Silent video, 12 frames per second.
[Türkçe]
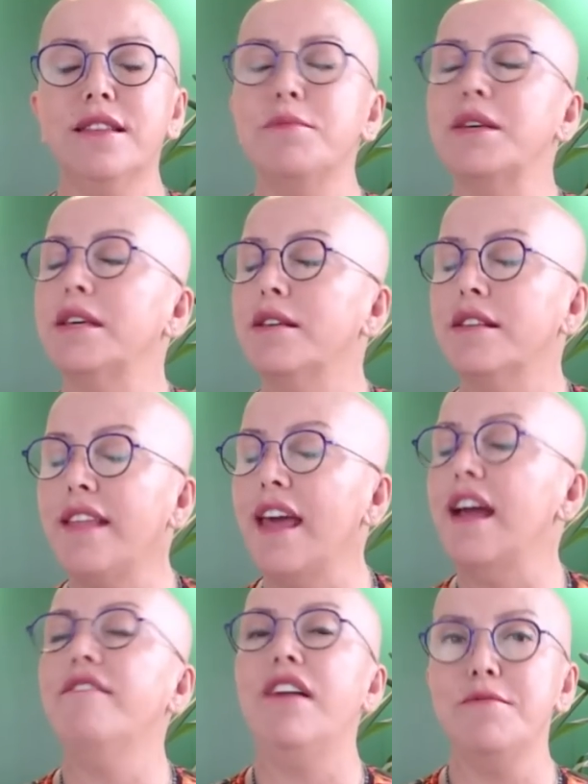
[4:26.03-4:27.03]
tabii ki
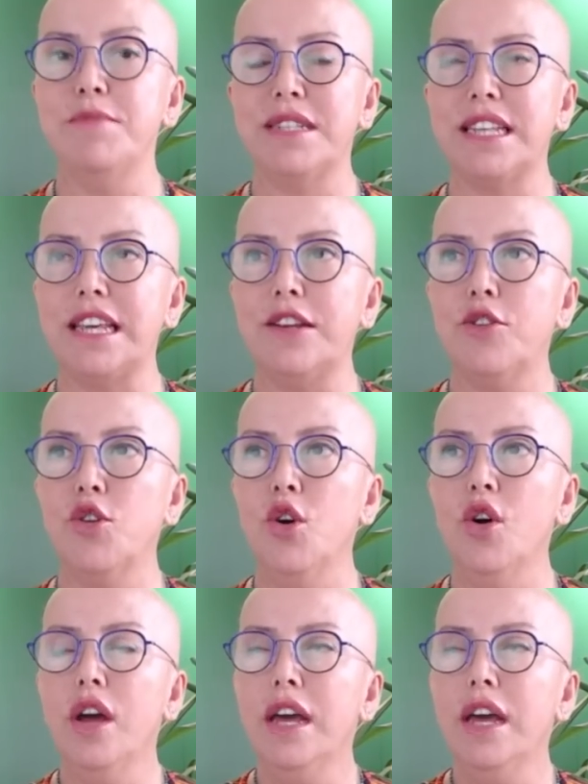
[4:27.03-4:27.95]
değer vermesi gerekiyor.